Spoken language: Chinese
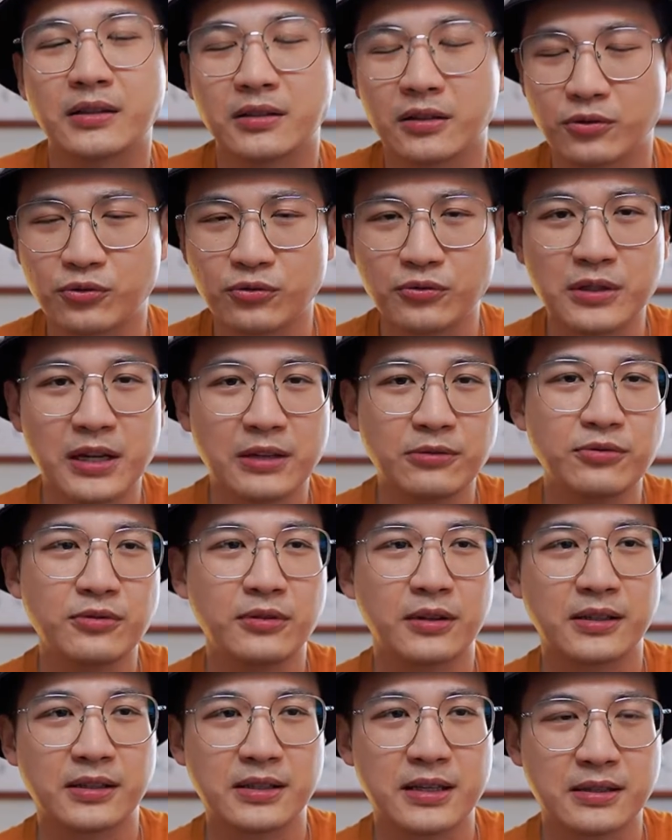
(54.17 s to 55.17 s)
这个中山郡
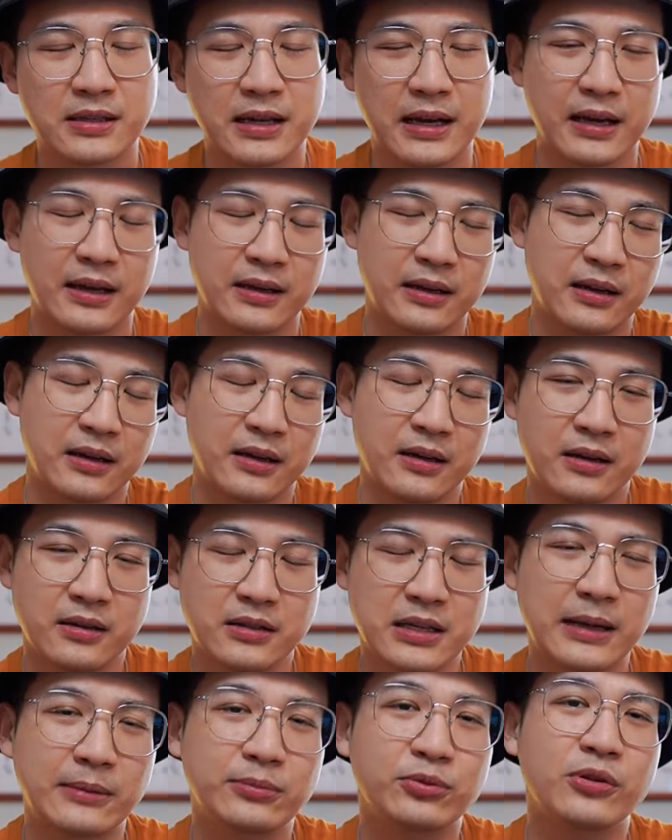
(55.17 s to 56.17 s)
呢，现在
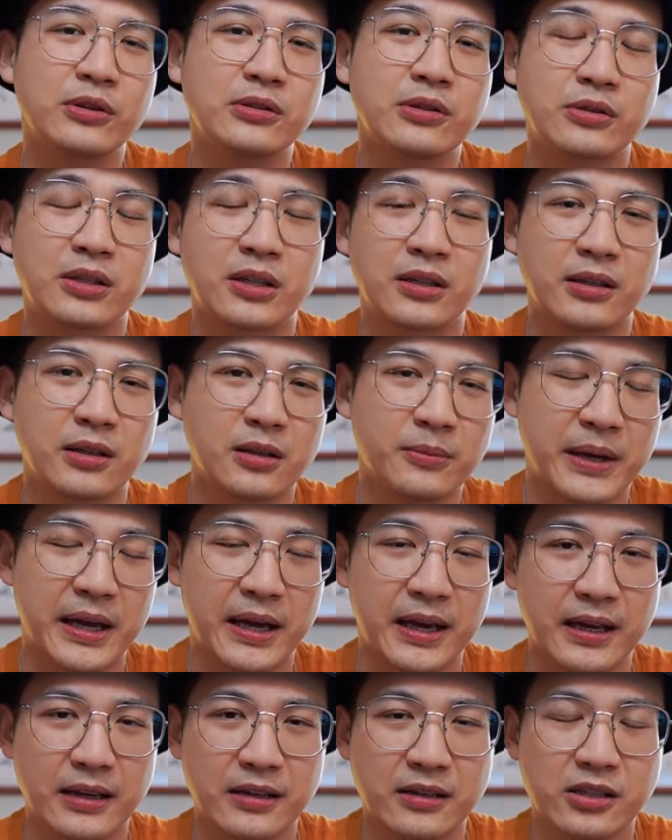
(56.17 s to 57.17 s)
差不多就是河
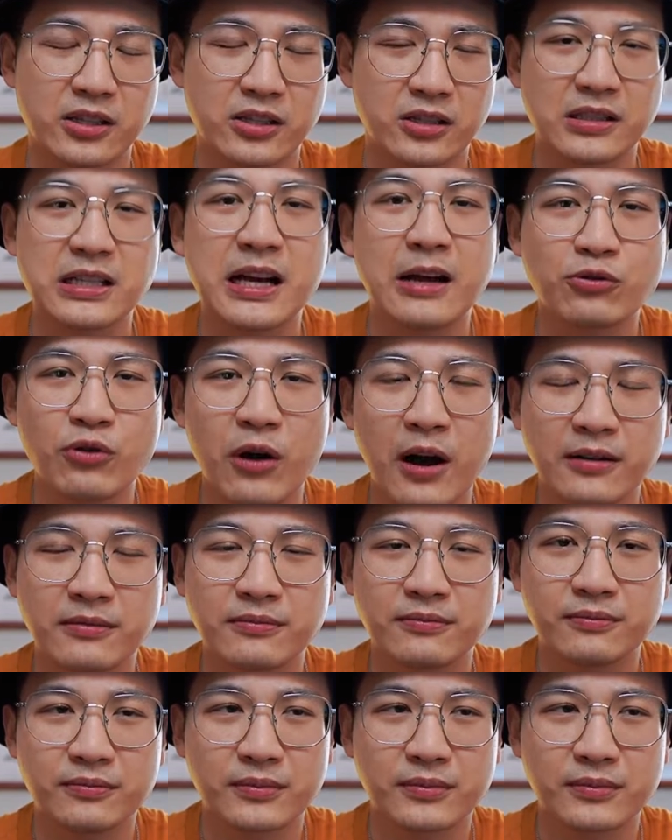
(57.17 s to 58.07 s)
北石家庄。